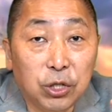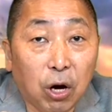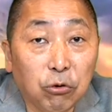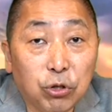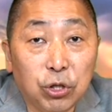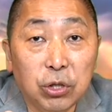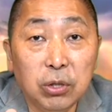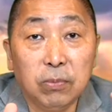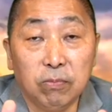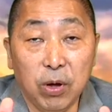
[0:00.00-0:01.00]
消
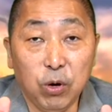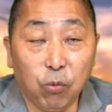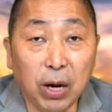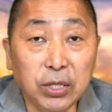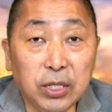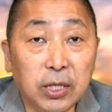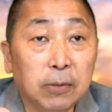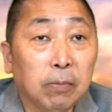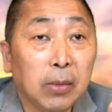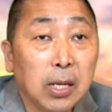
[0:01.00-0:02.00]
失没有关
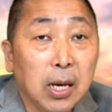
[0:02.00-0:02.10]
系。